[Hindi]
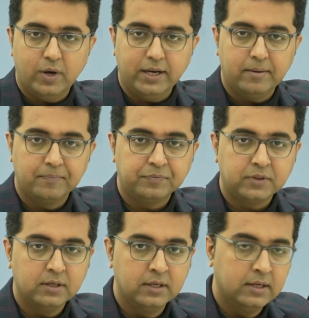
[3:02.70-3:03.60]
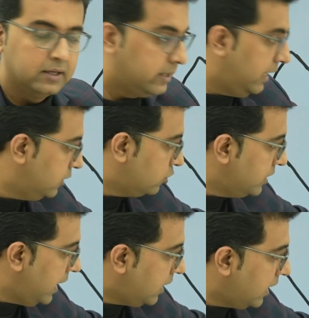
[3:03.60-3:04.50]
हुआ ना राइट तो
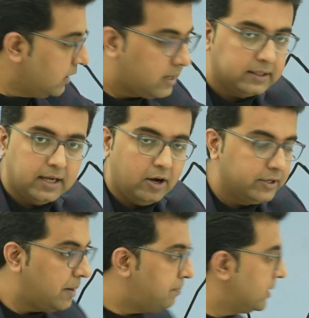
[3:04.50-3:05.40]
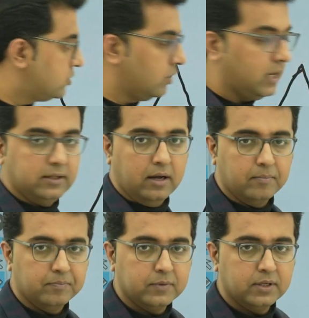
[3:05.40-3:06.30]
ये कल का था और ये परसों का था
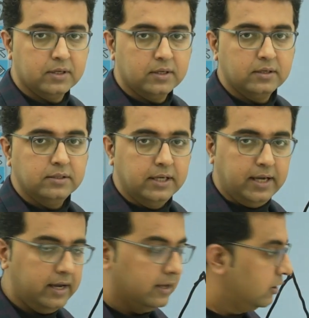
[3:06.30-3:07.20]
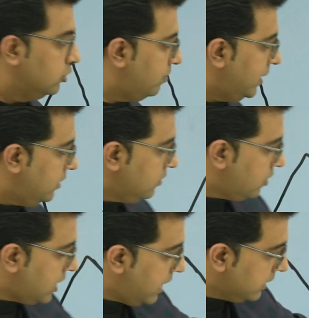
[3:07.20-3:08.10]
ठीक है तो मैंने
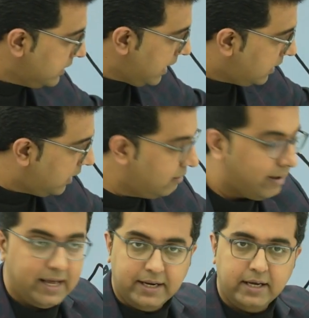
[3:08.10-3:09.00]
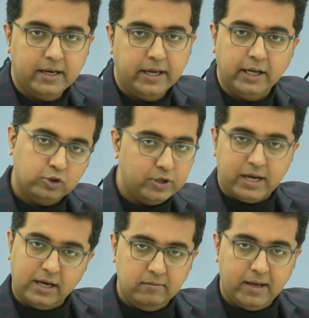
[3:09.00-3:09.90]
उनको कहा कि ये कल वाला है ना एक तो ये
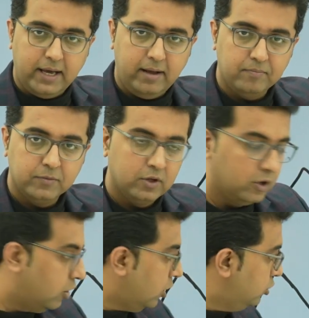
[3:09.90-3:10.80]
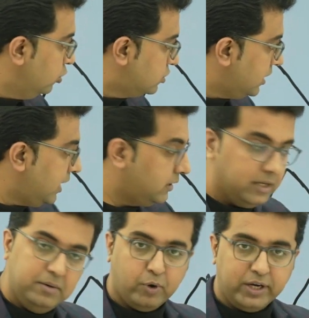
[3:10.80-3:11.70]
कल वाला है और दूसरे ये
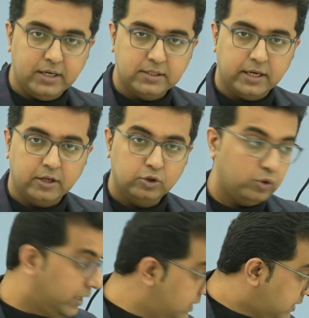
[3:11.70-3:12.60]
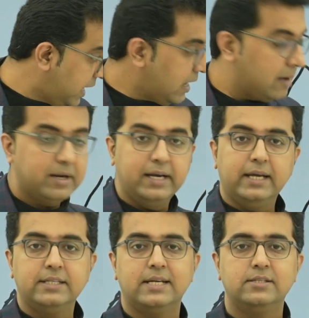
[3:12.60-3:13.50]
तीन पॉइंटर्स है तो इसके काम करने
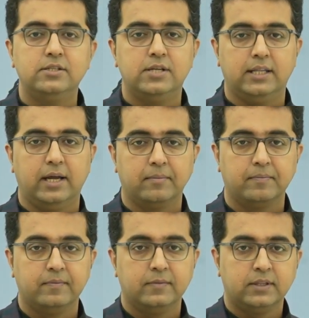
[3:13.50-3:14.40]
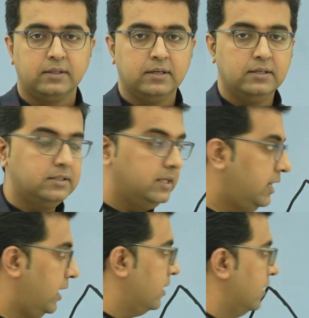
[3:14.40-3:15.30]
के चांसेस ज्यादा है
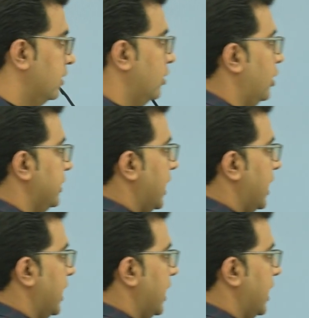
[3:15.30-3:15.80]
ठीक है और